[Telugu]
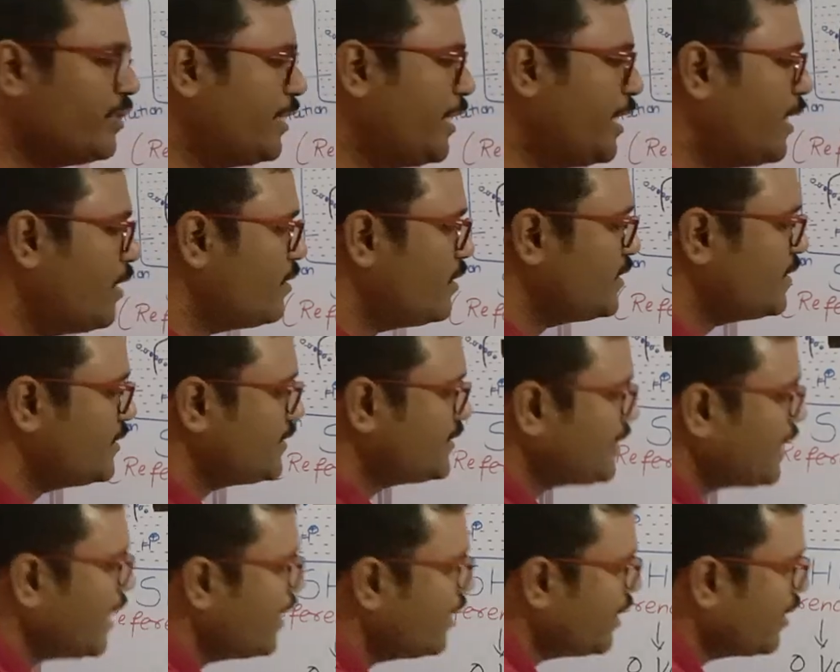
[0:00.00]
మీరు ఏ
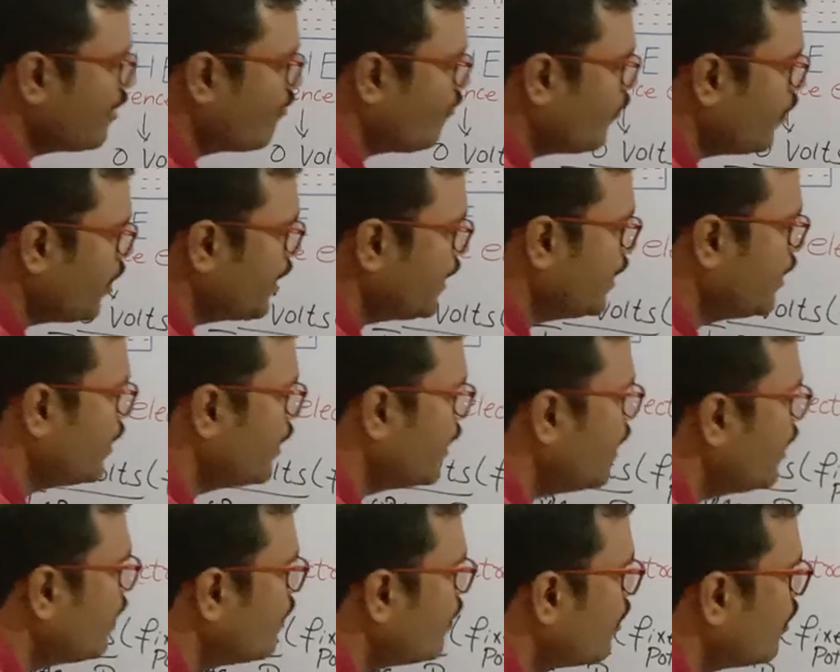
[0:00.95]
సైన్ ఇవ్వాలి
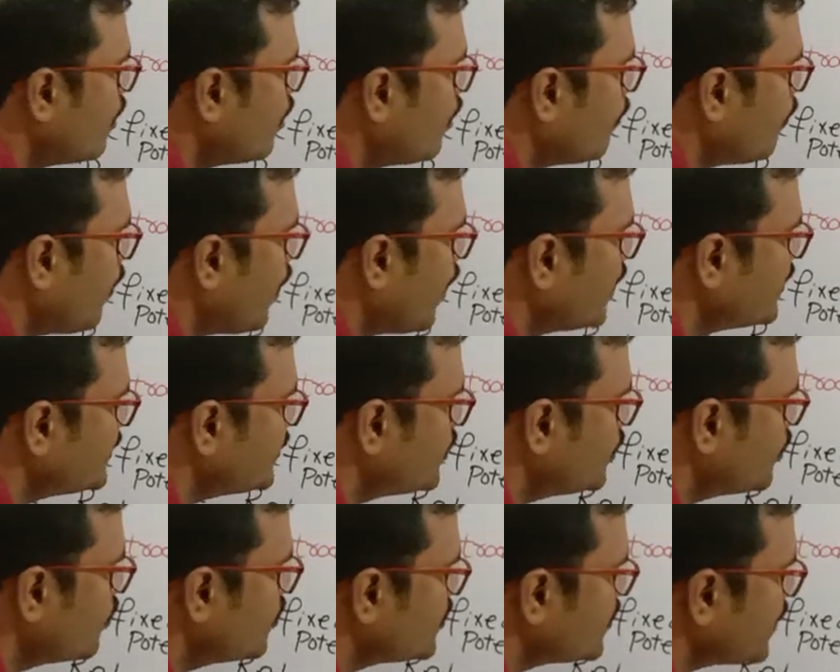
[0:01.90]
అంటే
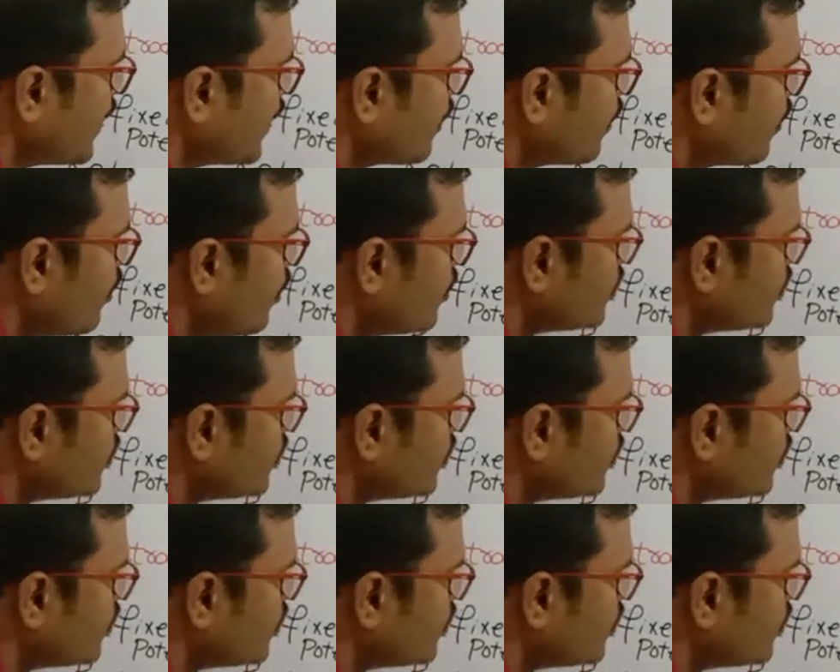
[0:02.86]
పాజిటివ్ సైన్